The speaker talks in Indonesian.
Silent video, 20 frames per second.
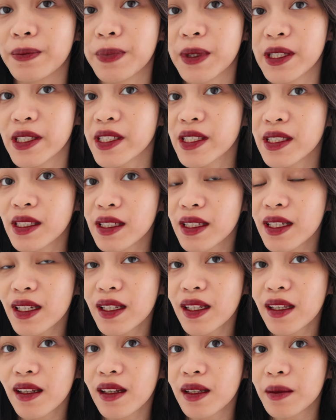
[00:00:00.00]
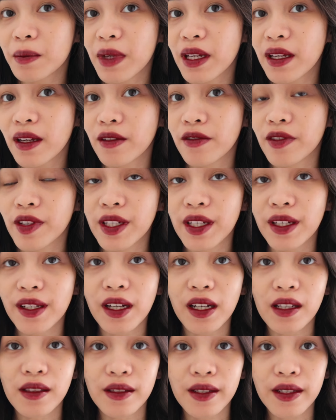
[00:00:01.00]
Personally ini not my everyday
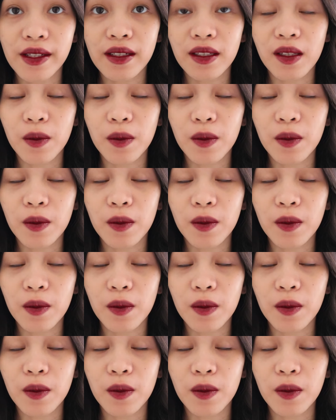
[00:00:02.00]
color,